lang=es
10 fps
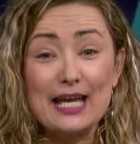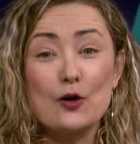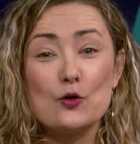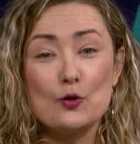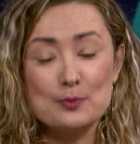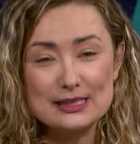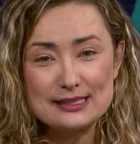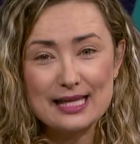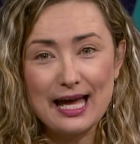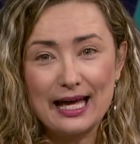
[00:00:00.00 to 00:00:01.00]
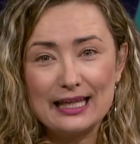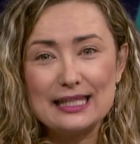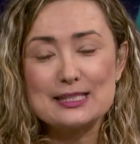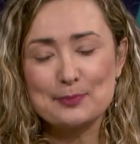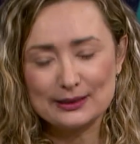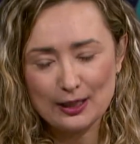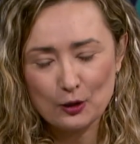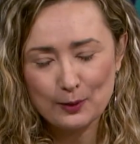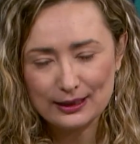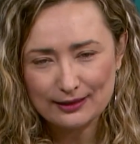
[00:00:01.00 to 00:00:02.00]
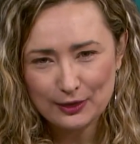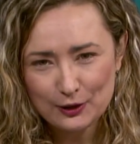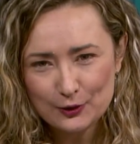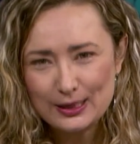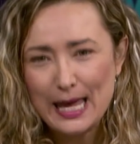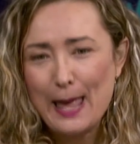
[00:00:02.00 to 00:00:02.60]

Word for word: economista y experta en globalización.